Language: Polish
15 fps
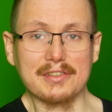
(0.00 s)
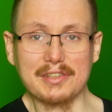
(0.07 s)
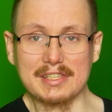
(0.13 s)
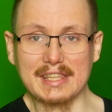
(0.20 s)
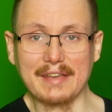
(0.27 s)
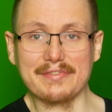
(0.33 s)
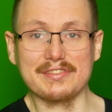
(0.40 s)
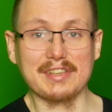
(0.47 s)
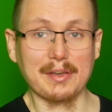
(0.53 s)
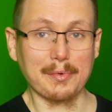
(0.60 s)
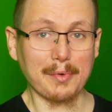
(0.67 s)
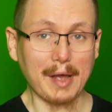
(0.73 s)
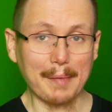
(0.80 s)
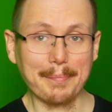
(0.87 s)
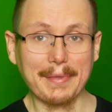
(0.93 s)
To zostawcie
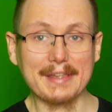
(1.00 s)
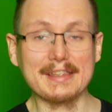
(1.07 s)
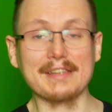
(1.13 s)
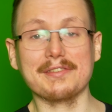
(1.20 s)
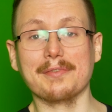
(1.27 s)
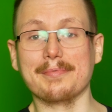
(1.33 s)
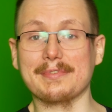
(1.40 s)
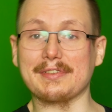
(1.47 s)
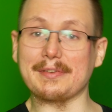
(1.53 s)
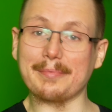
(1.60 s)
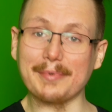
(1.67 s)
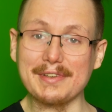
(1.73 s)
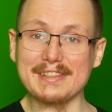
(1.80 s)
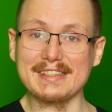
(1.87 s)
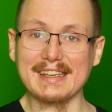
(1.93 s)
łapę,
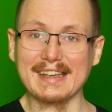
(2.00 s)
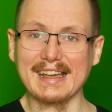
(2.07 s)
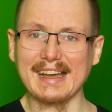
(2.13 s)
zasubskrybujcie